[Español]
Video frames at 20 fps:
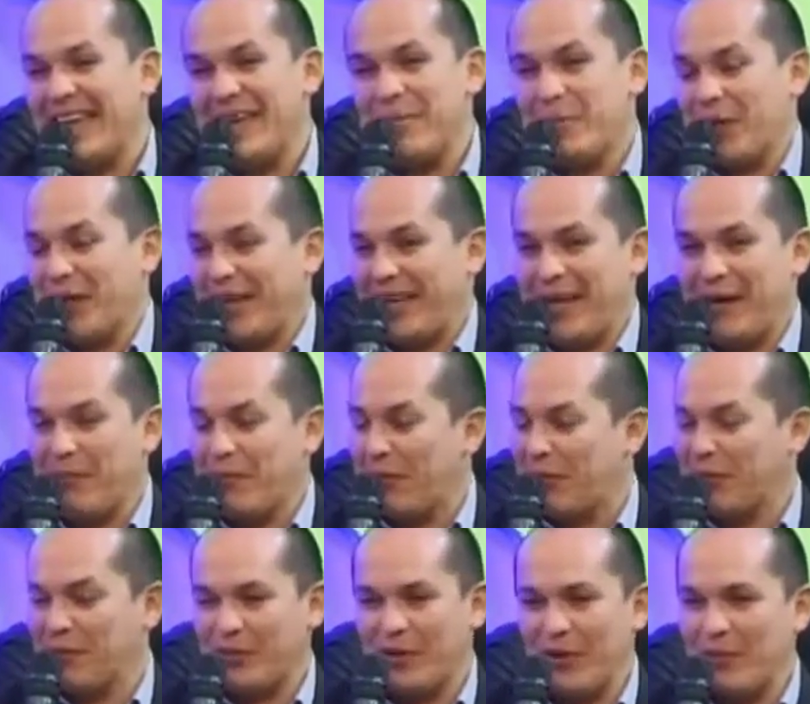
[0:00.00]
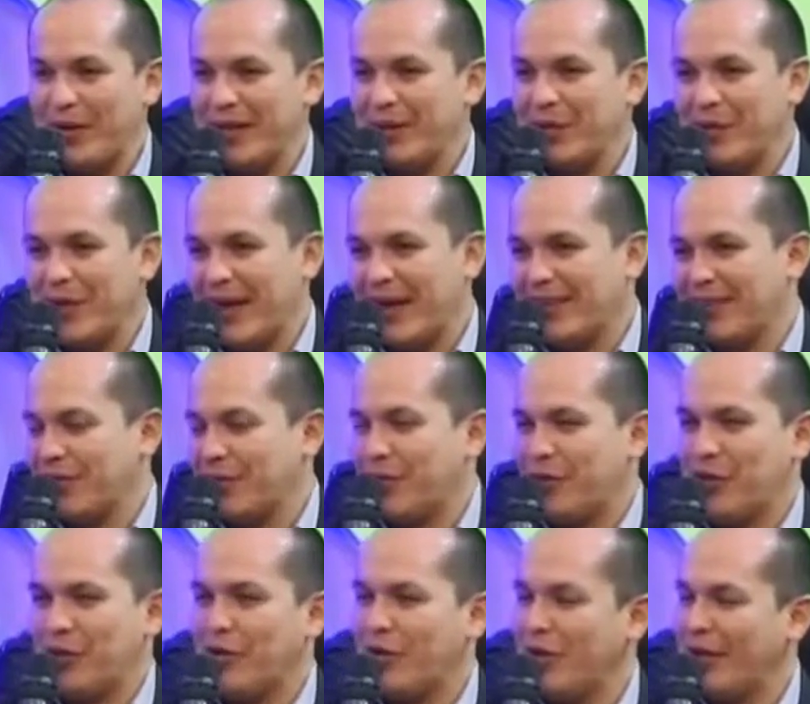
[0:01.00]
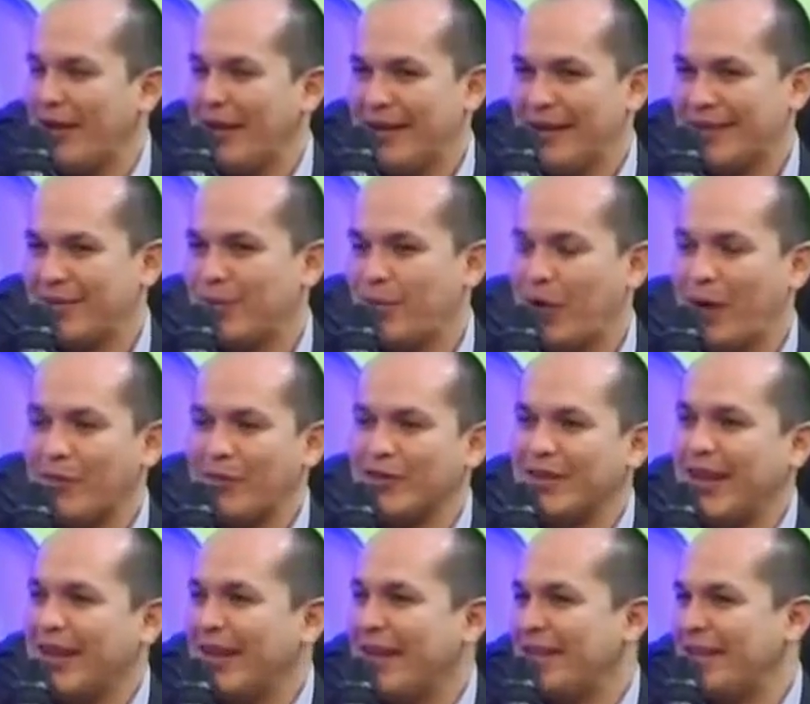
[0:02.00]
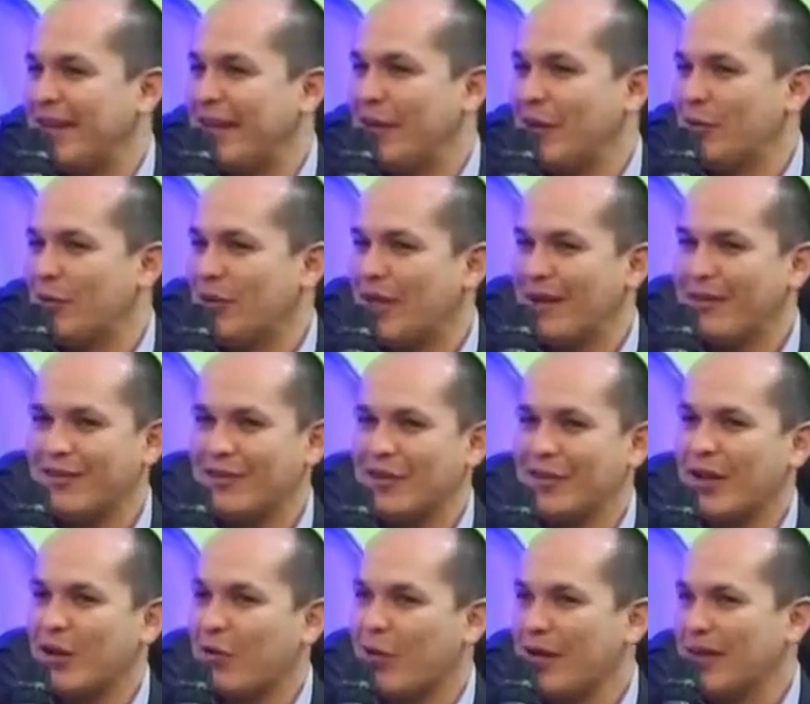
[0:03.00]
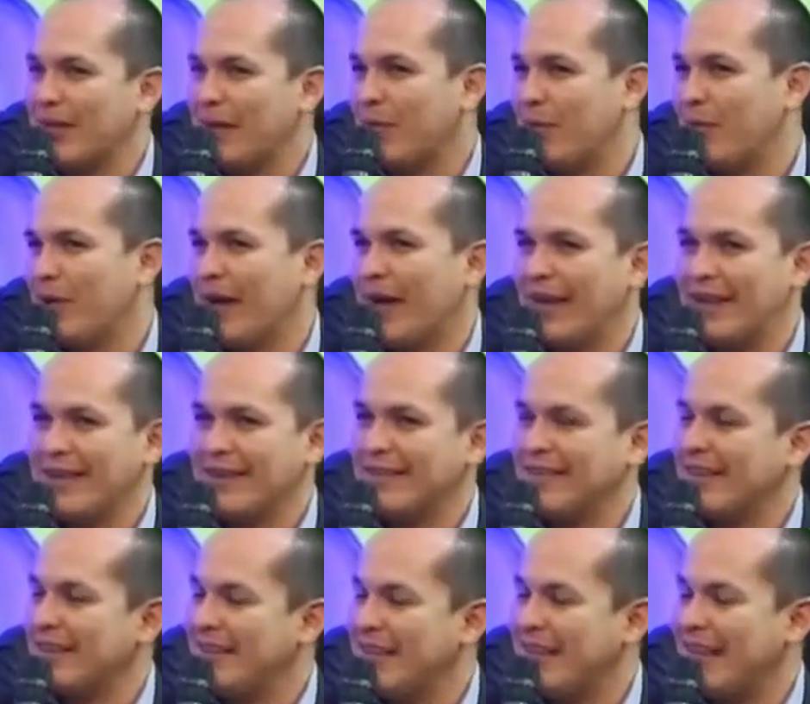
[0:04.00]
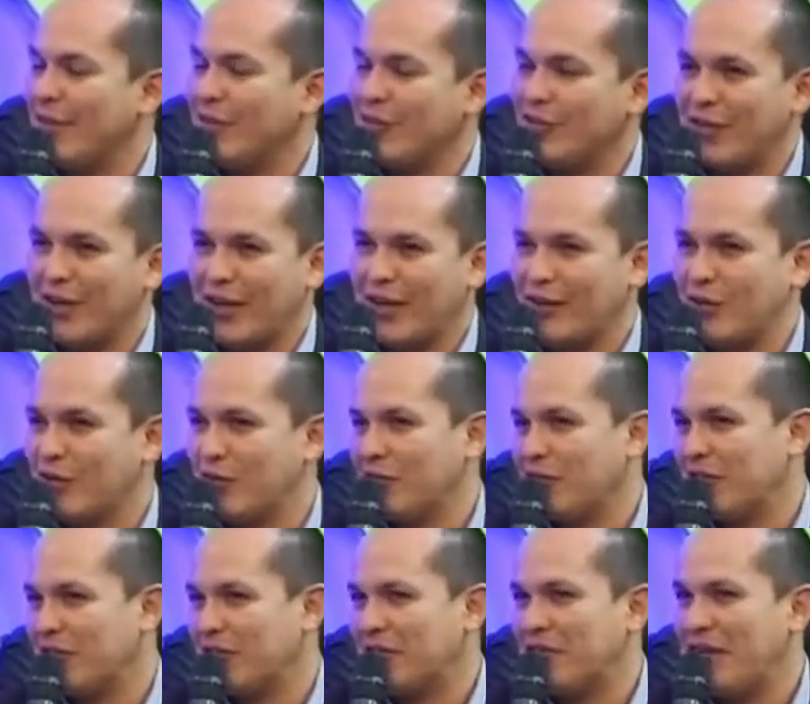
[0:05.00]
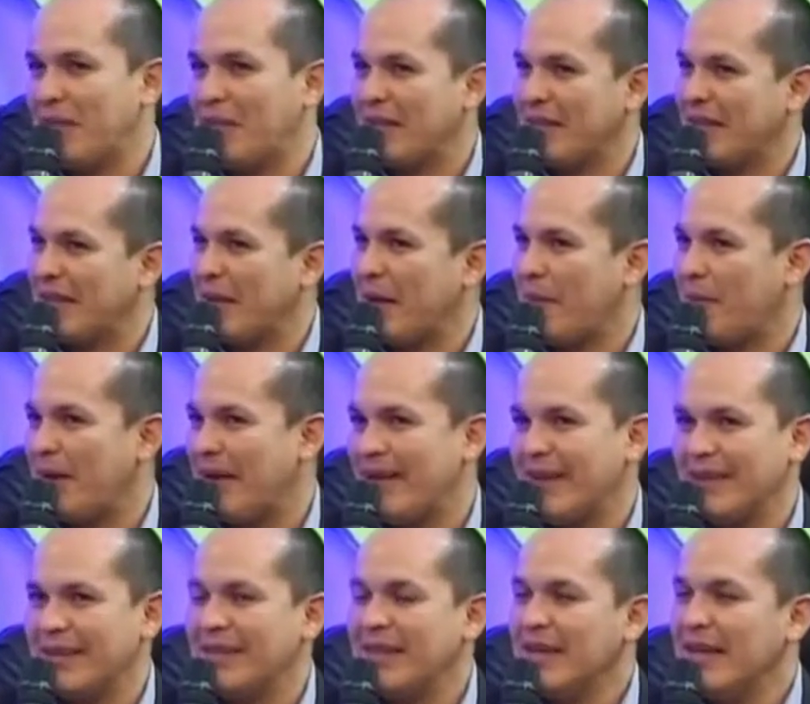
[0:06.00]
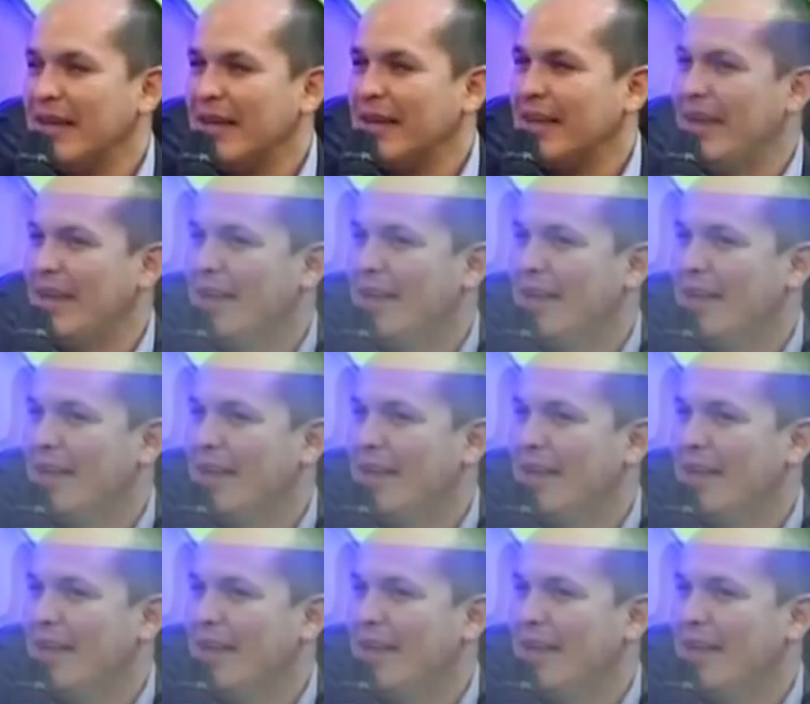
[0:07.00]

Y, por ejemplo, solamente un caso, ¿no? Eh, supongamos que alguien tiene un televisor de 40 pulgadas que tiene dos años, que es una pantalla plana, y